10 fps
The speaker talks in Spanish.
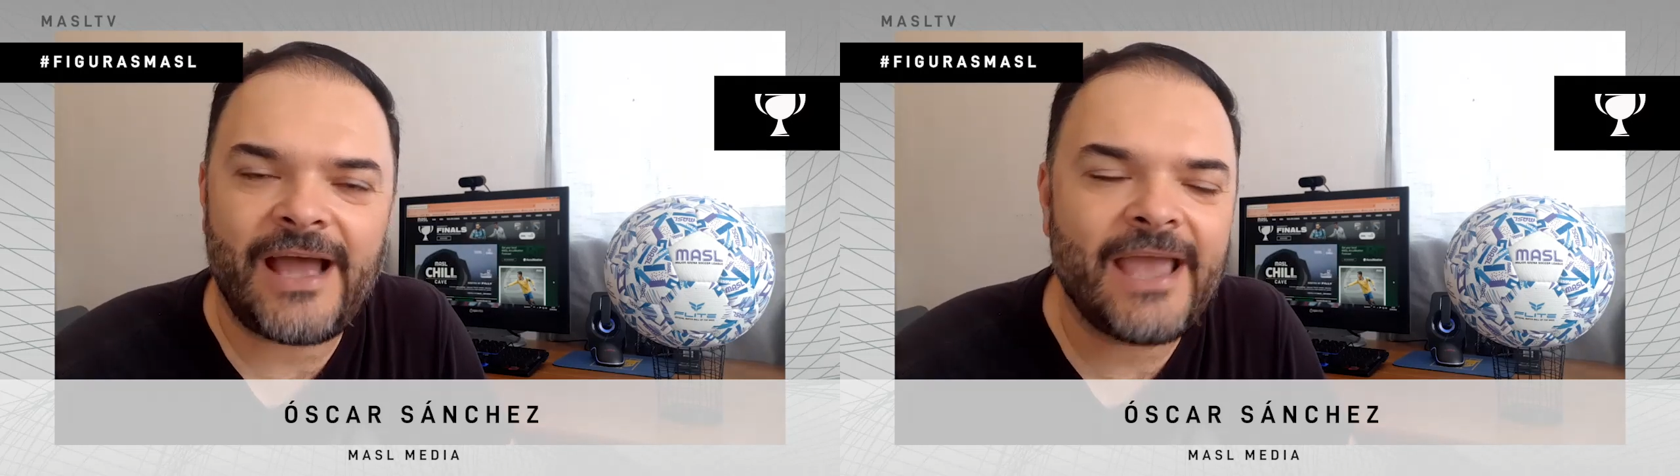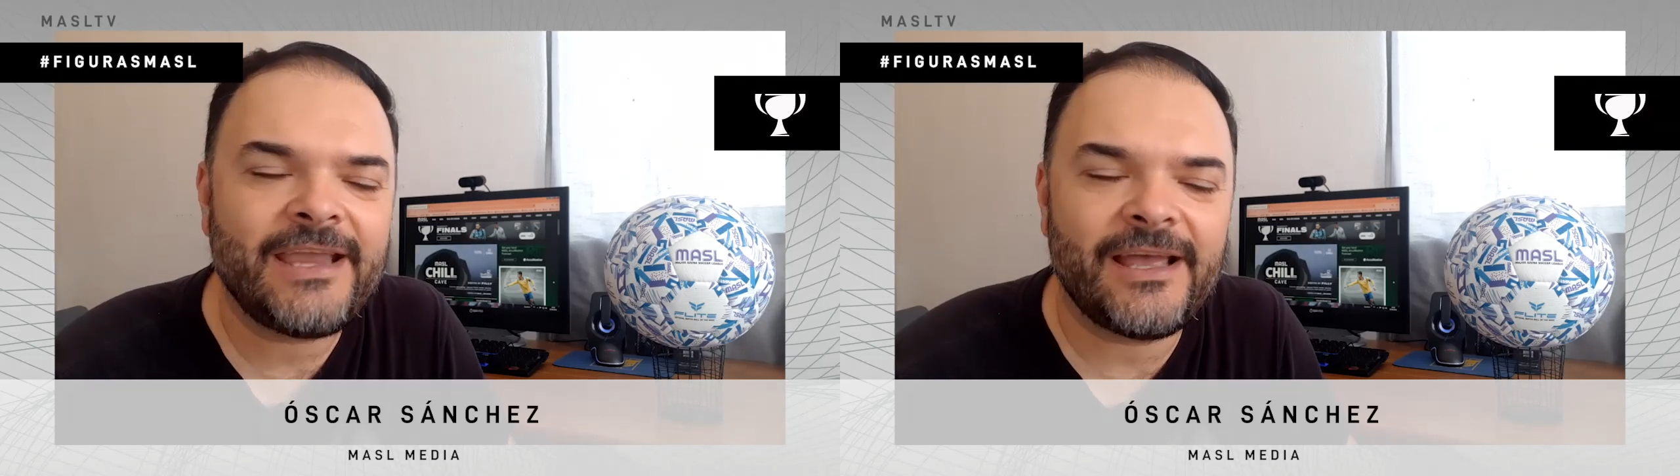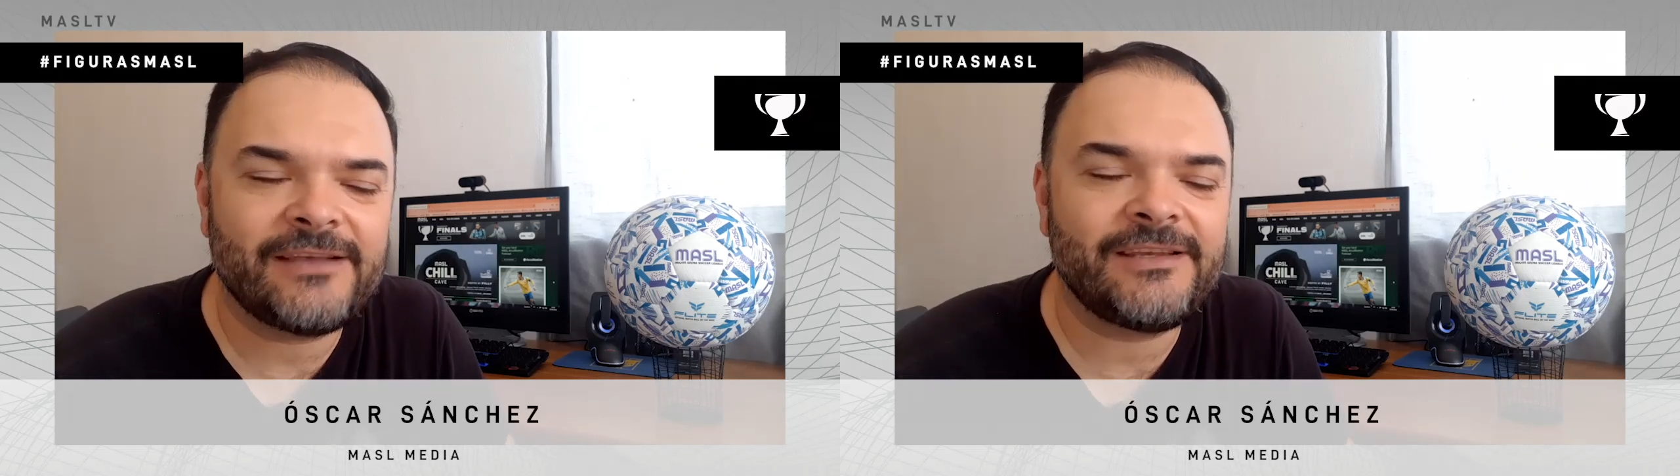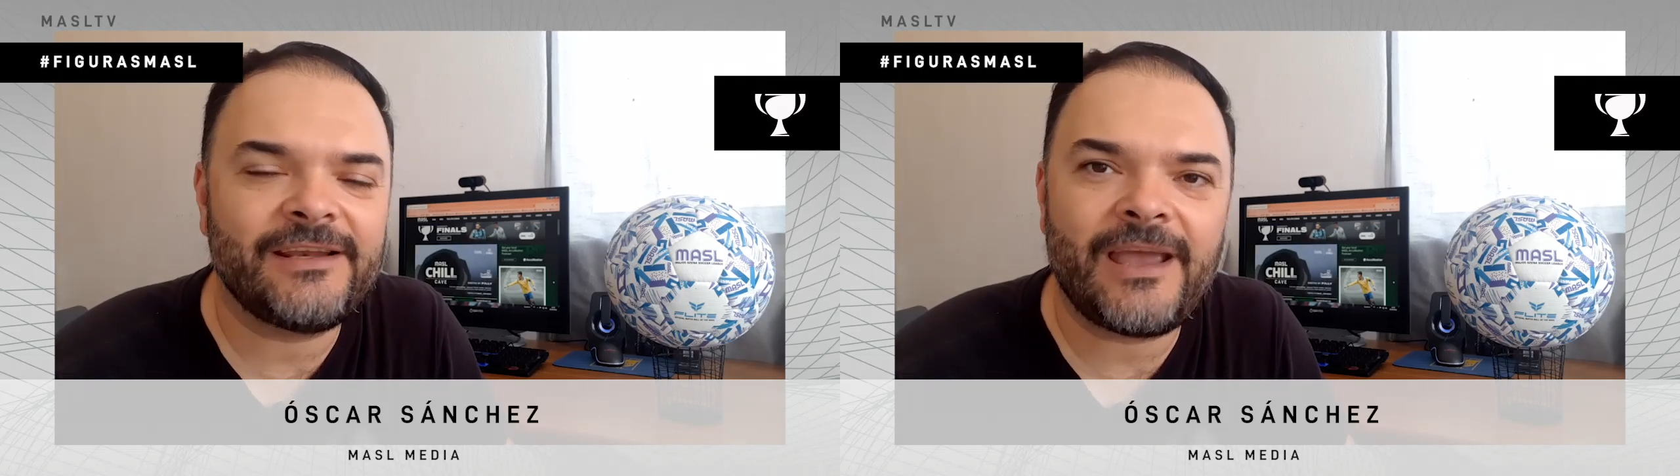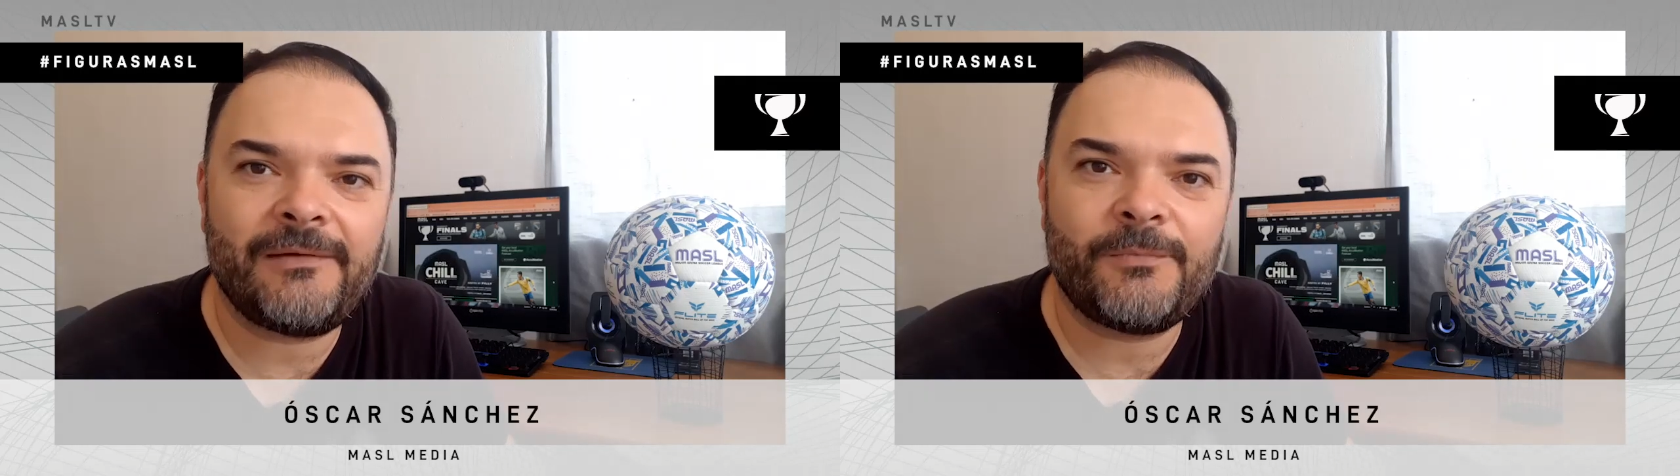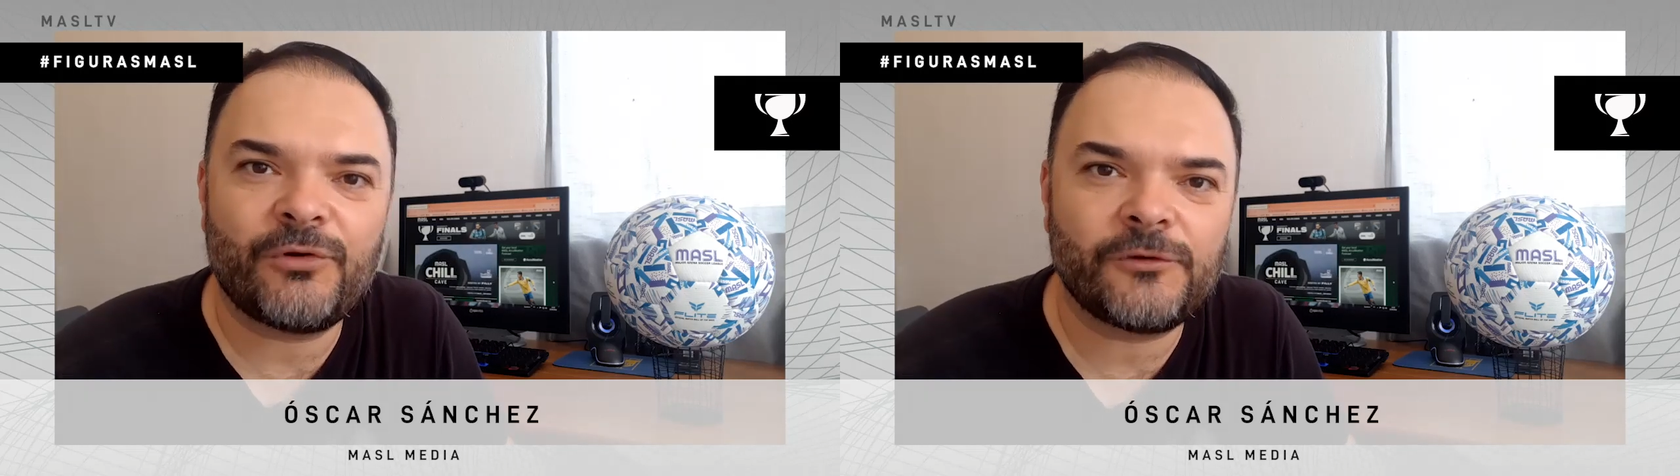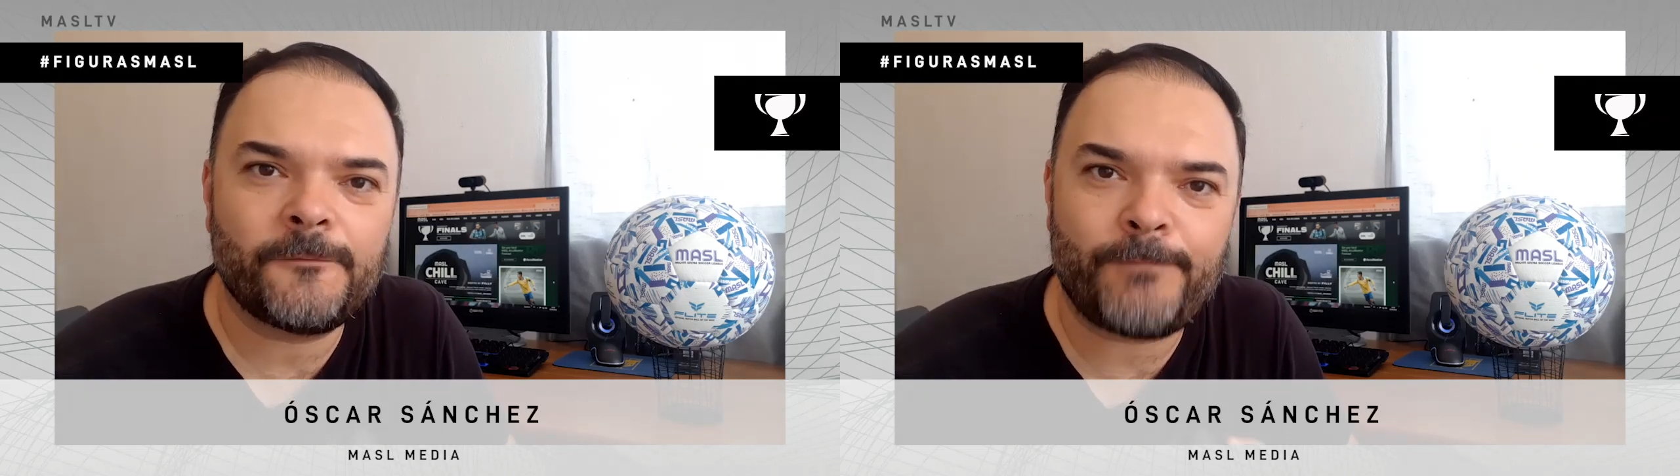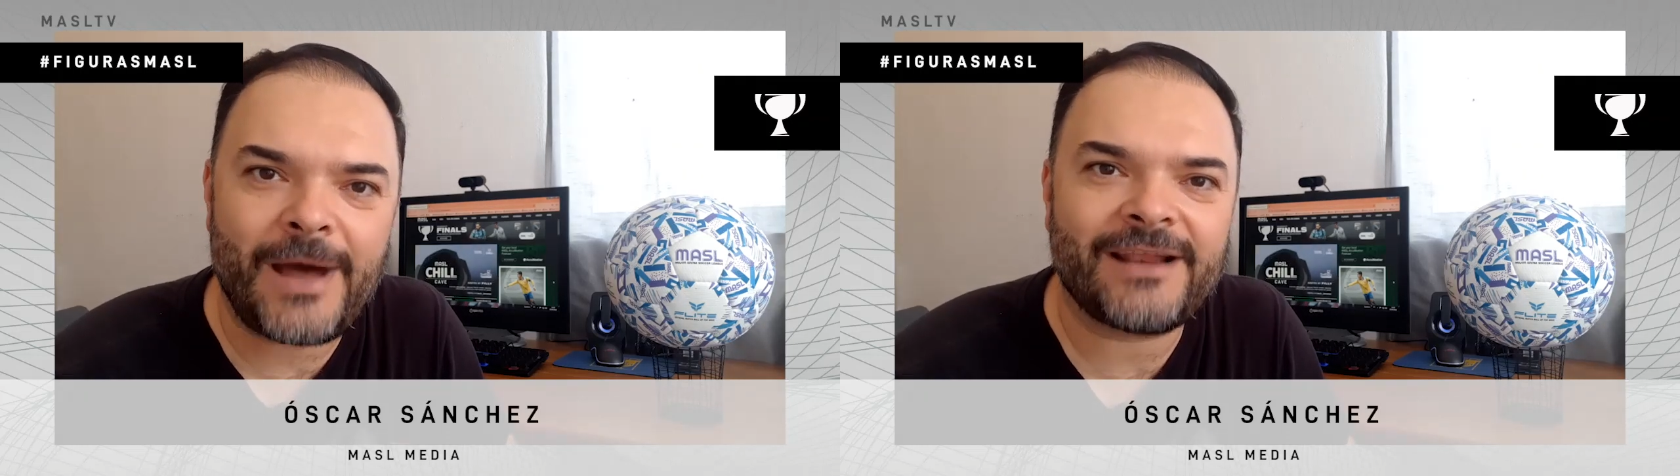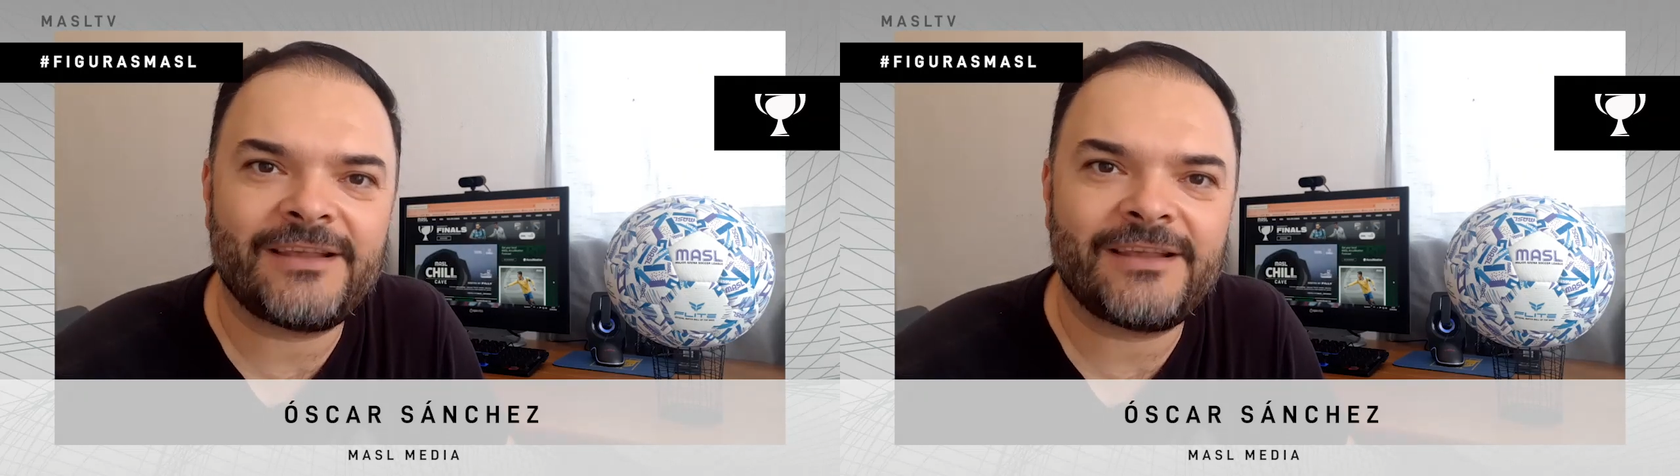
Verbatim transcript: Hay que decir que vimos un par